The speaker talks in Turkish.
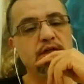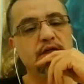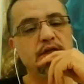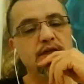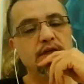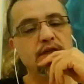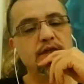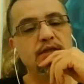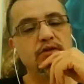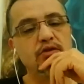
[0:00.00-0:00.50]

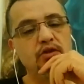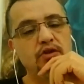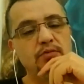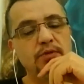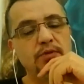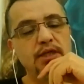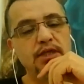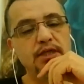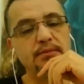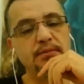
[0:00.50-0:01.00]
Ee,
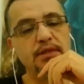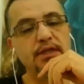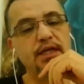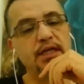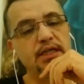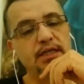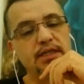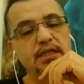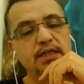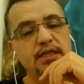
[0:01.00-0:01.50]
normalde bir
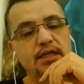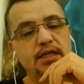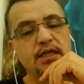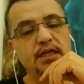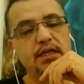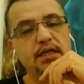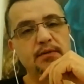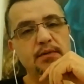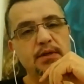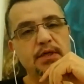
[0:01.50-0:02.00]
erkek
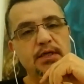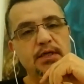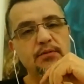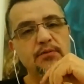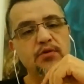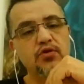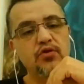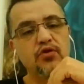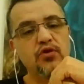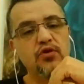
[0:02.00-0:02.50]

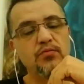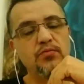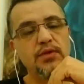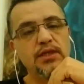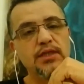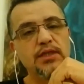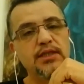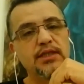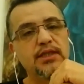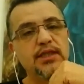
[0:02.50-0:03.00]
kahramanımız
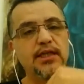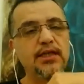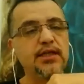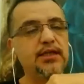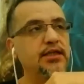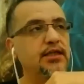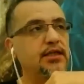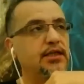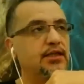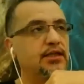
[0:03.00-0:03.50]
olmalıdır.
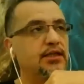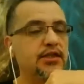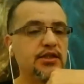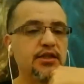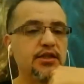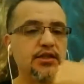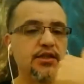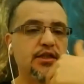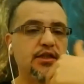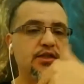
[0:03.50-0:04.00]
Elinde
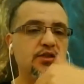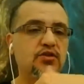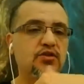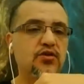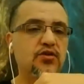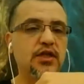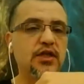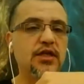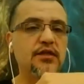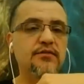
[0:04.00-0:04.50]
ışın kılıcı
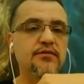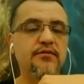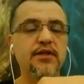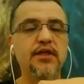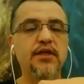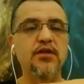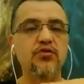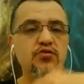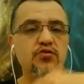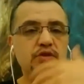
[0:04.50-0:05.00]
olan
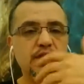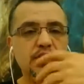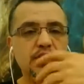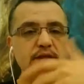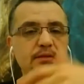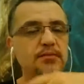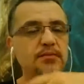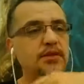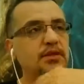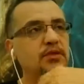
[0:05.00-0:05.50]
veya uzay
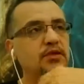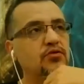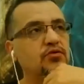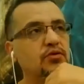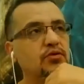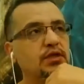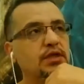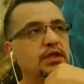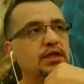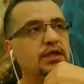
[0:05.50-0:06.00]
gemisini
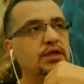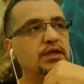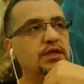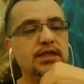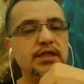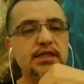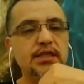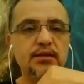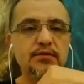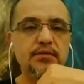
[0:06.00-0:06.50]
kullanan
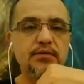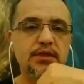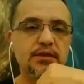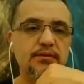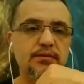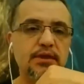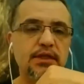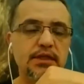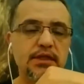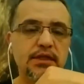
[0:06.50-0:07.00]
çeşitli
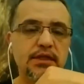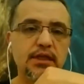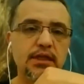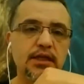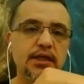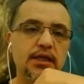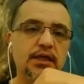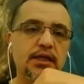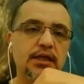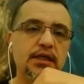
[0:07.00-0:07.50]
biçimlerde
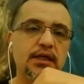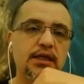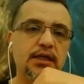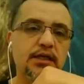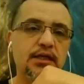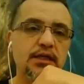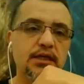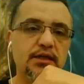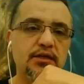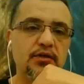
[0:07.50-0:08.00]

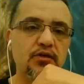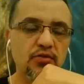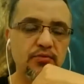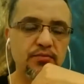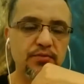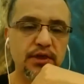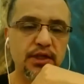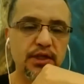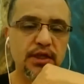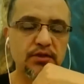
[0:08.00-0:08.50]
e,
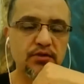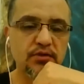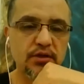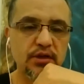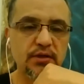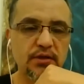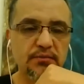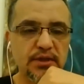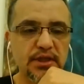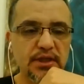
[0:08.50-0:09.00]
ön planda
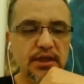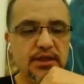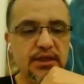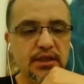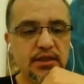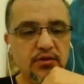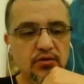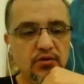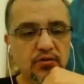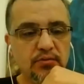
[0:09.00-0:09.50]
olan bir
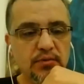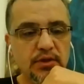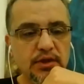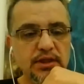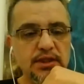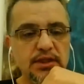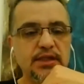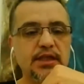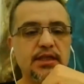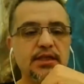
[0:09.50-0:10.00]
erkek
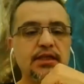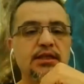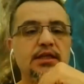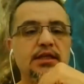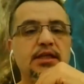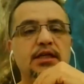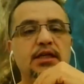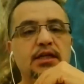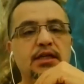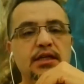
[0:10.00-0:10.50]
olmalıyken
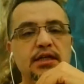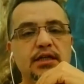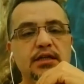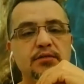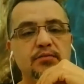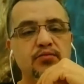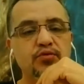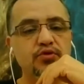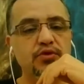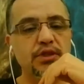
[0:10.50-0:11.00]

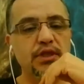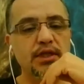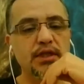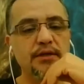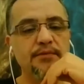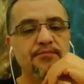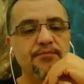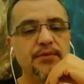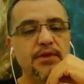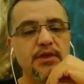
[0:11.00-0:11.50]
e,
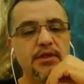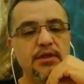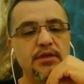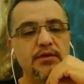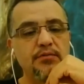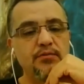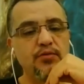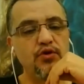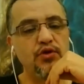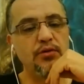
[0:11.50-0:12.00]
burada
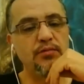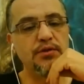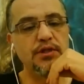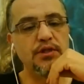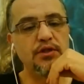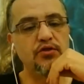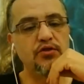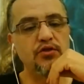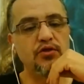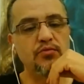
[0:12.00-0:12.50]
e, böyle bir
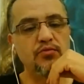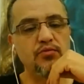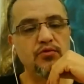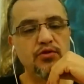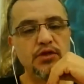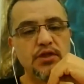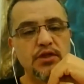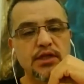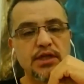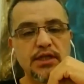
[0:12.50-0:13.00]
şey
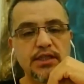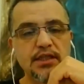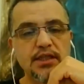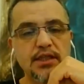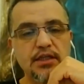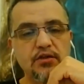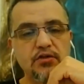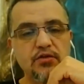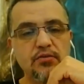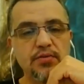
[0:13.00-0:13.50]
görmüyoruz.
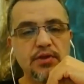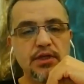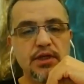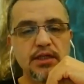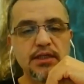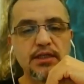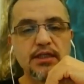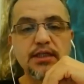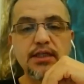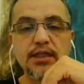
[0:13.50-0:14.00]
Kadınlar ön
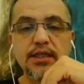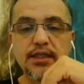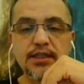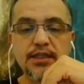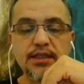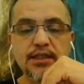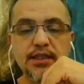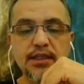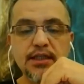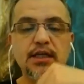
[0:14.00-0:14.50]
planda,
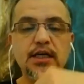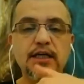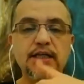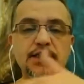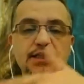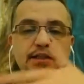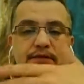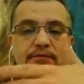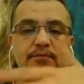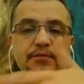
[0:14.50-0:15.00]
kadınlar
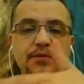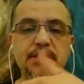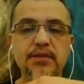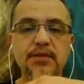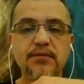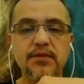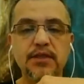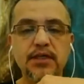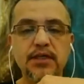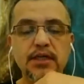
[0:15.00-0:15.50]
aktif
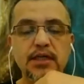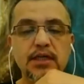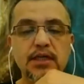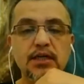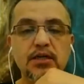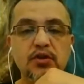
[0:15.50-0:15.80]
biçimde.